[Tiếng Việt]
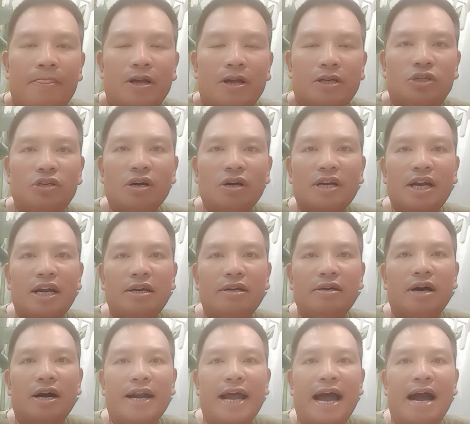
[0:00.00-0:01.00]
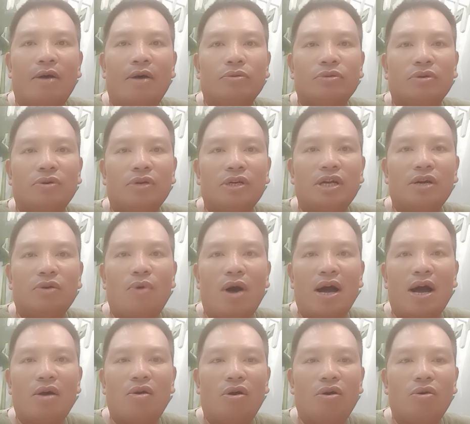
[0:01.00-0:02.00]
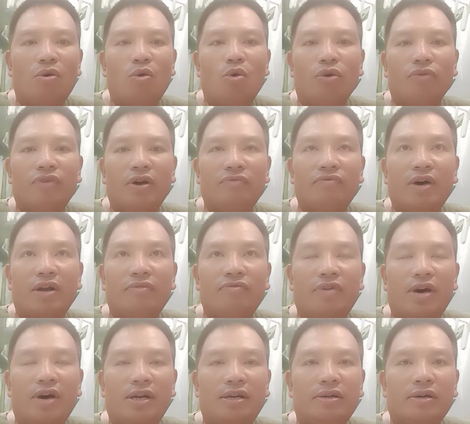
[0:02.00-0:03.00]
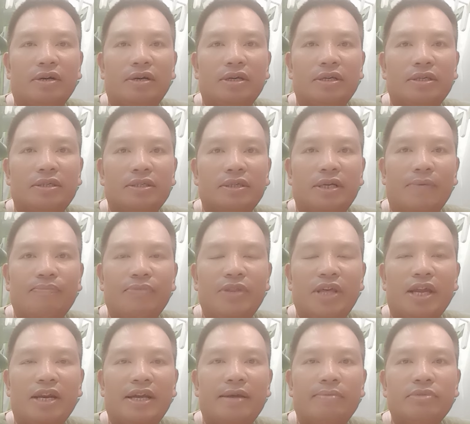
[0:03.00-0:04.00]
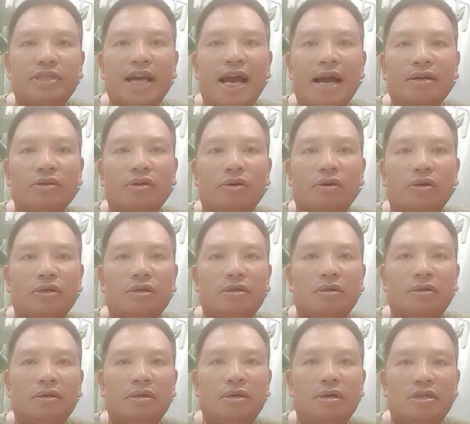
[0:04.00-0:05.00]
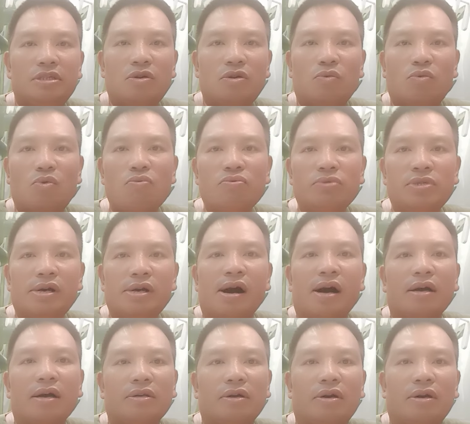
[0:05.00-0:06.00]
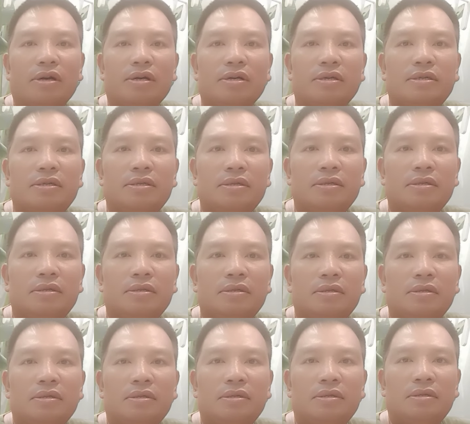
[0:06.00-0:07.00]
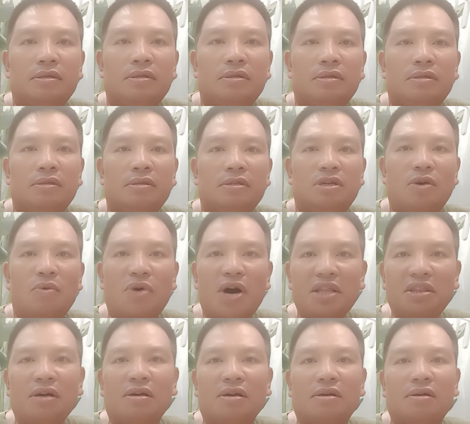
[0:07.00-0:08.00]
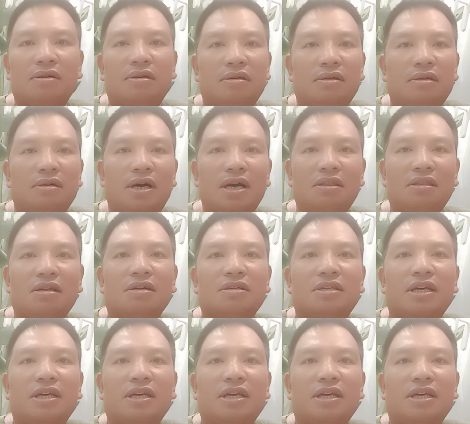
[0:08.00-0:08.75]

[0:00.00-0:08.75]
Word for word: Đợt trước đã lừa đảo rồi, liên quan gọi hồn vân vân vân rồi, kiếm tiền kiếm trác rồi, trong cúng dường rồi sống khất thực khất